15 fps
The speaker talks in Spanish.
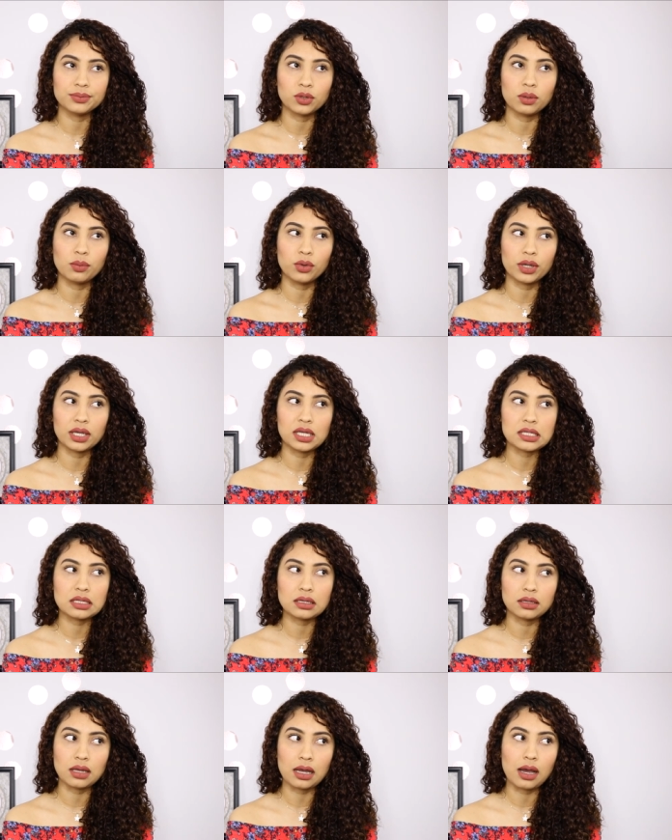como que
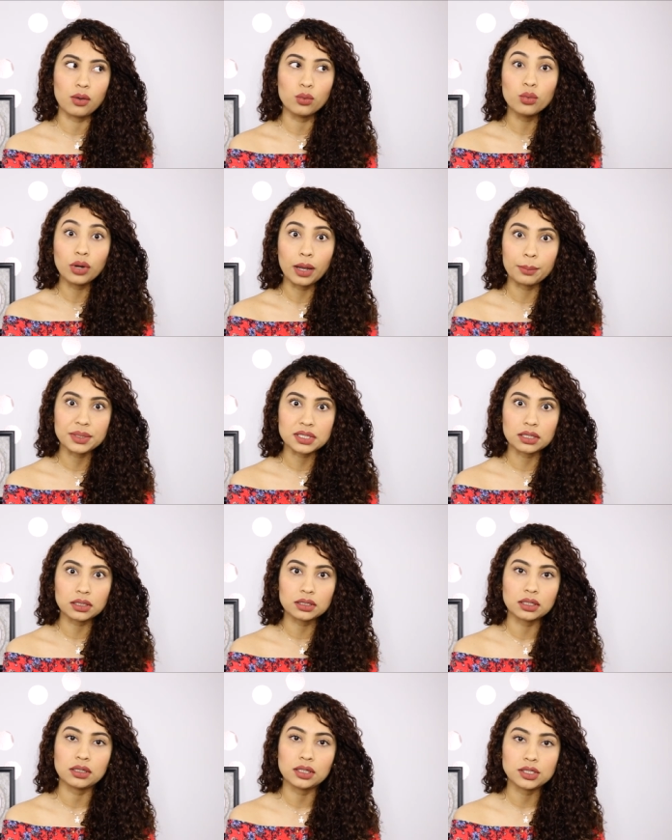este, aún a pesar de
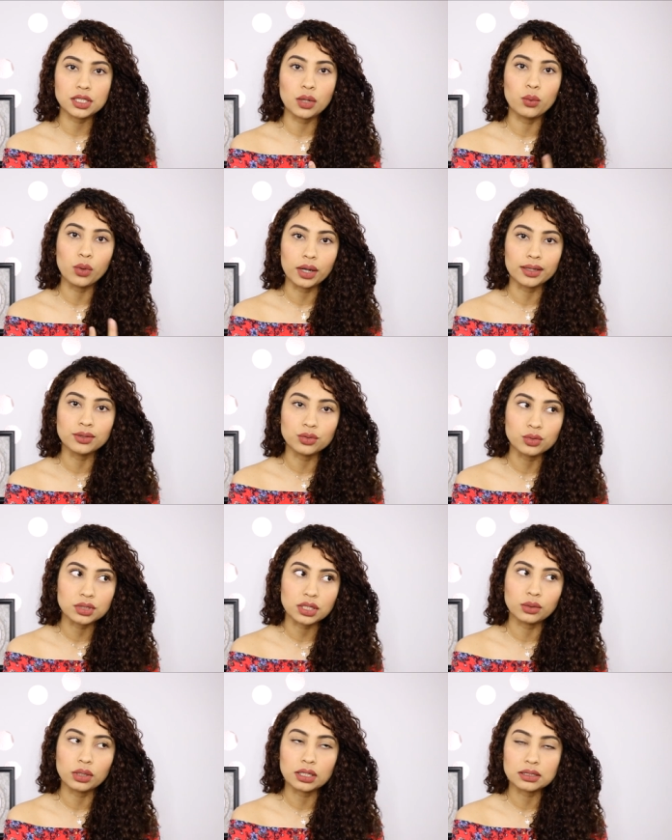tener ya un año yo
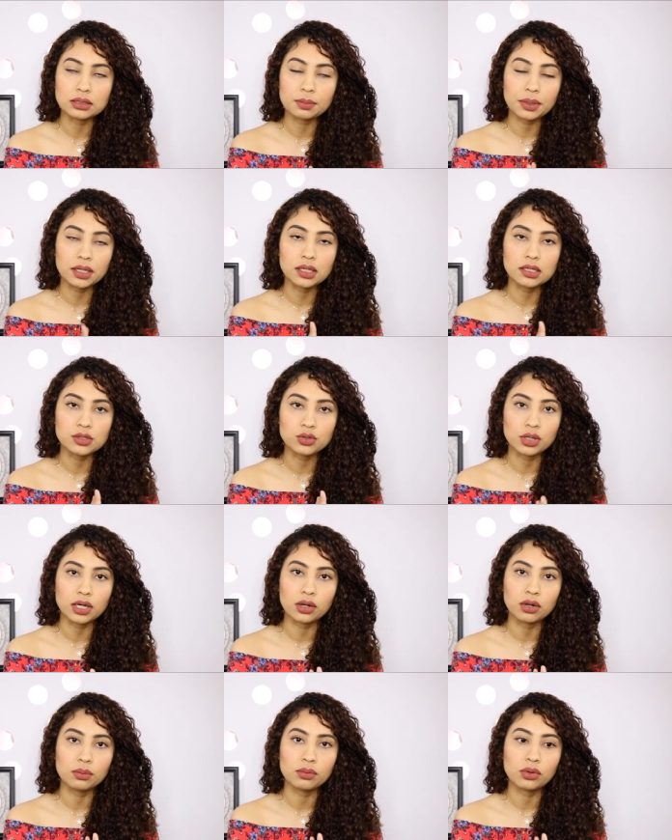estando en este país, yo
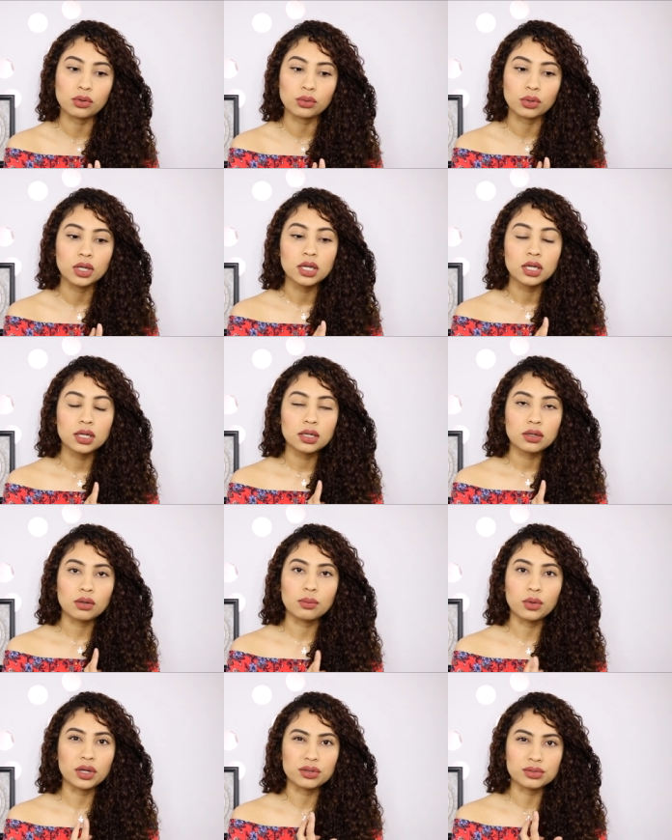era como
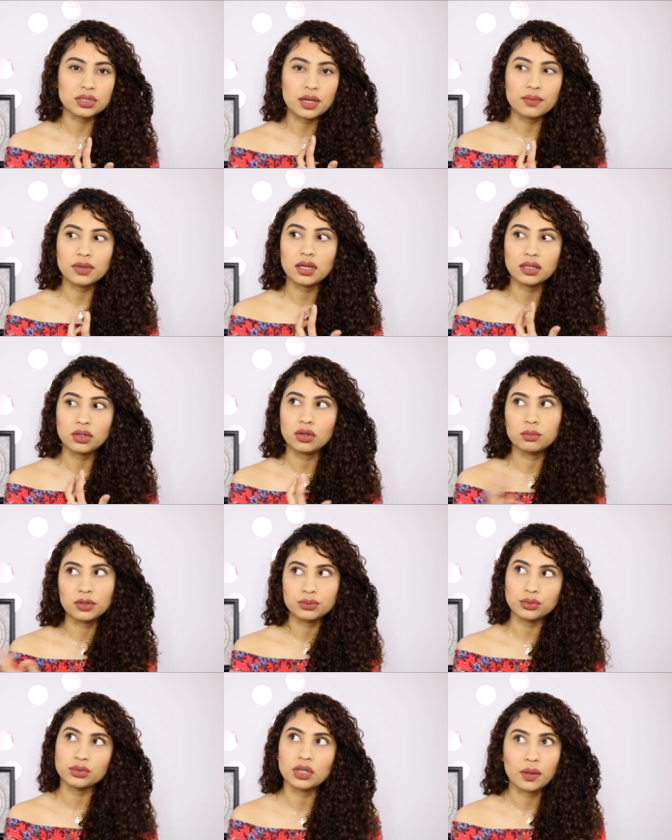como que no sabía ni cómo
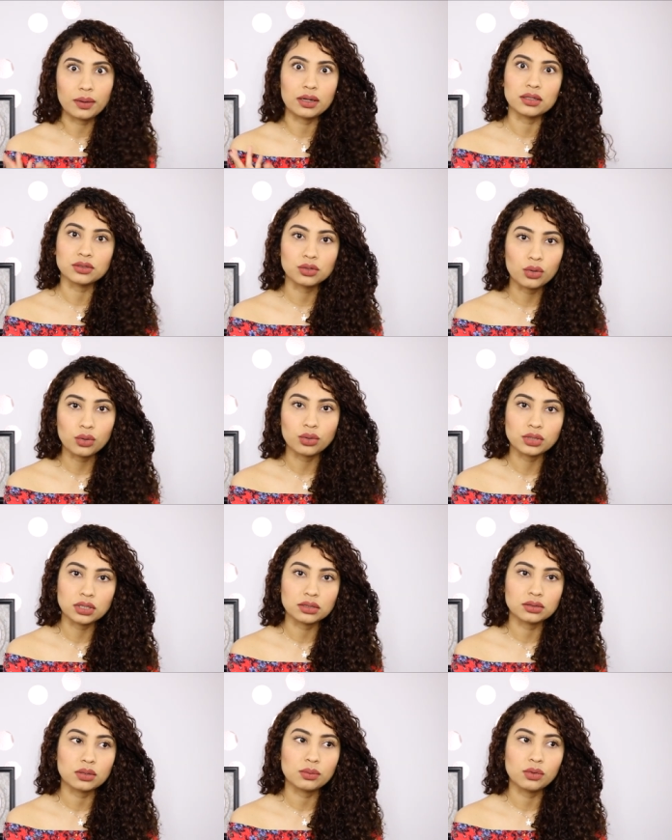funcionaban las
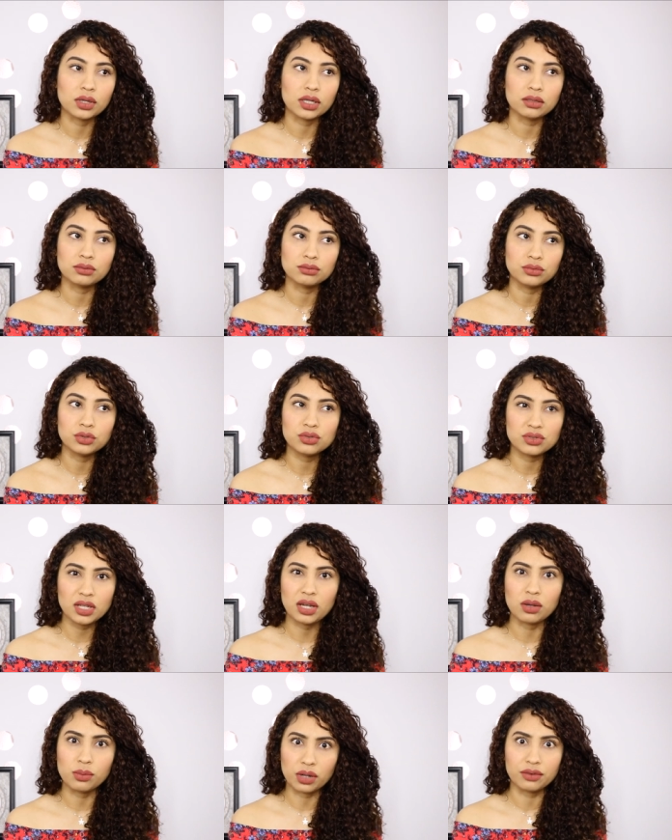cosas, como que no
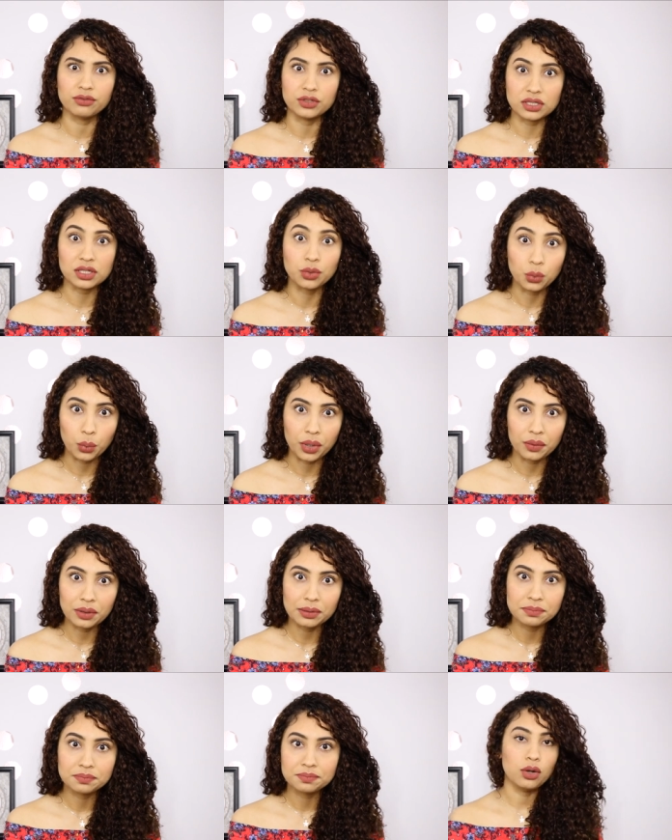sé, como que fuese
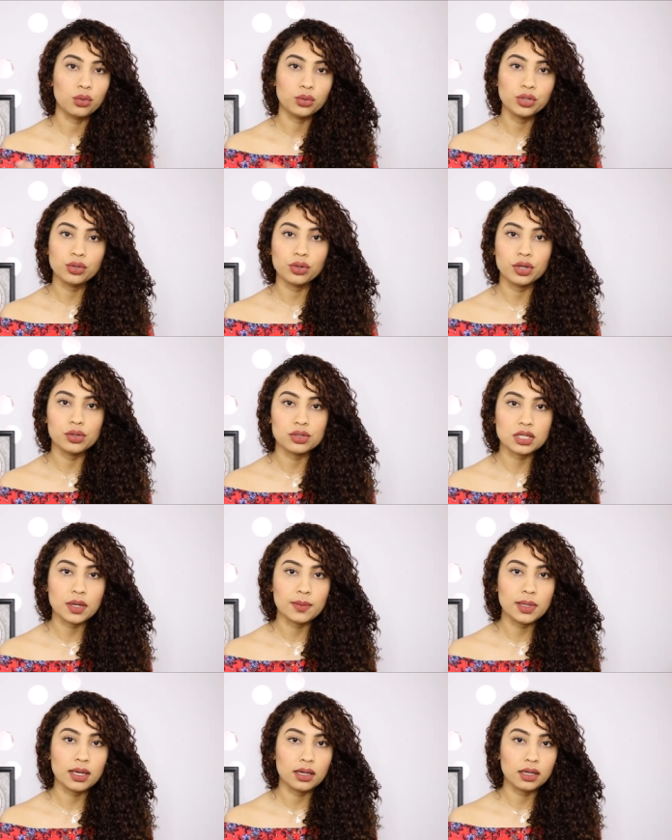nueva. Lo único que yo
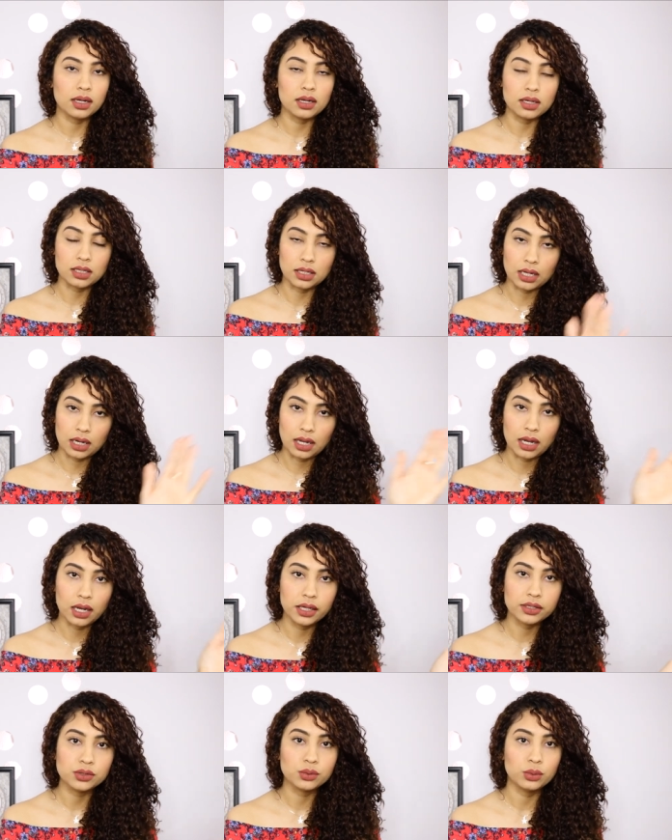sabía era ir a la
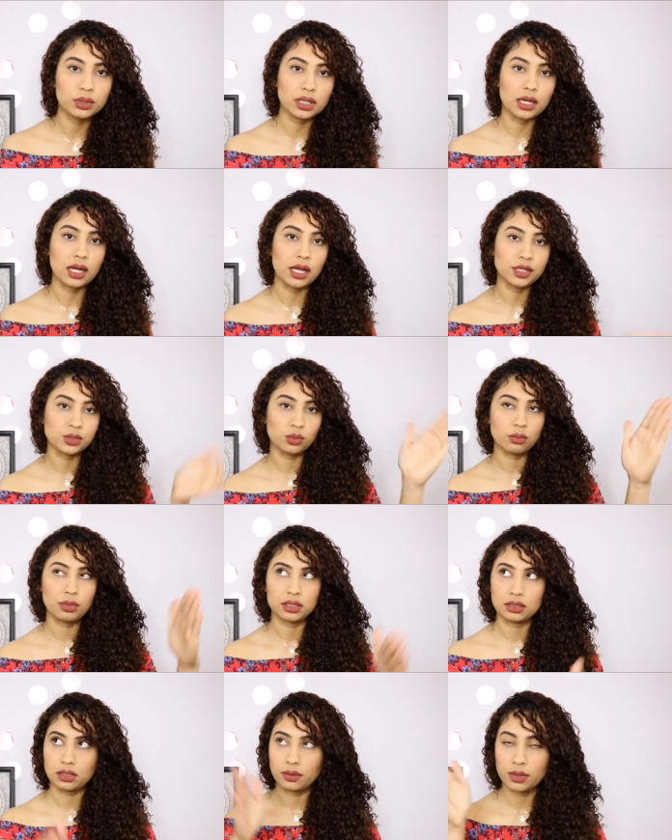high school, de la high school mi
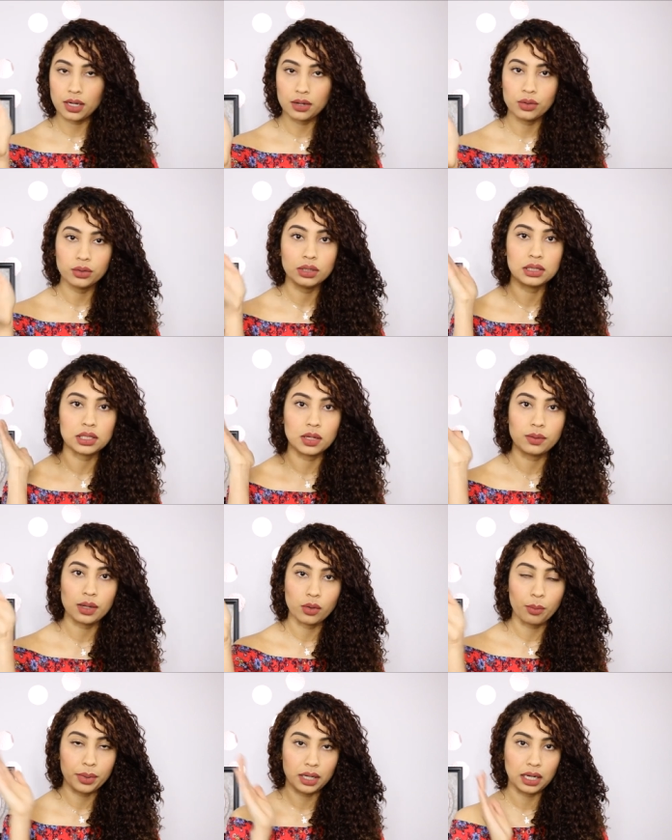trabajo, del
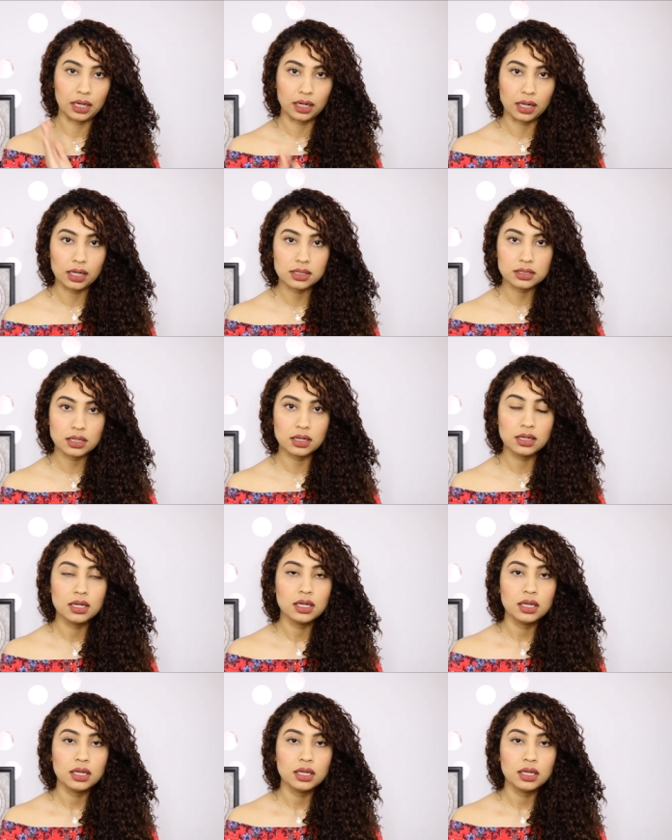trabajo para la casa